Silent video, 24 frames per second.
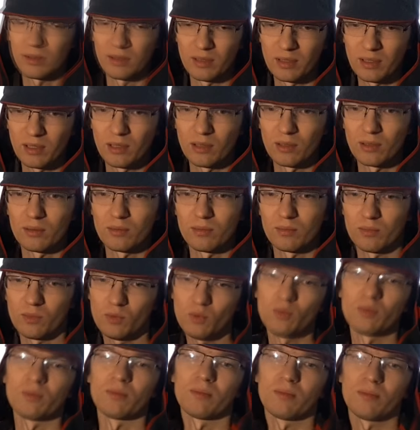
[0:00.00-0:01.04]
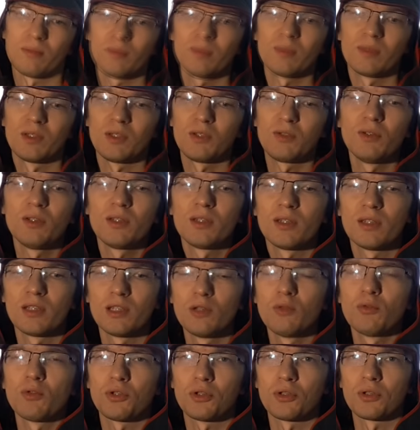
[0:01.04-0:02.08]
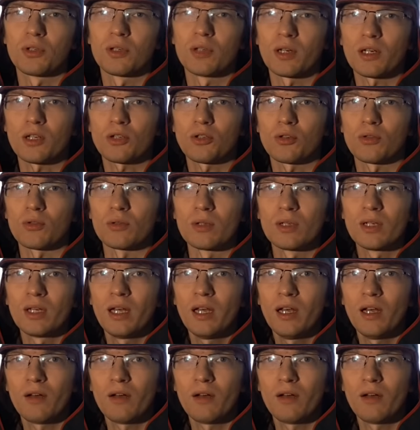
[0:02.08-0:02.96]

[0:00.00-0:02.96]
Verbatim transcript: Это, ну, действительно не очень хорошо.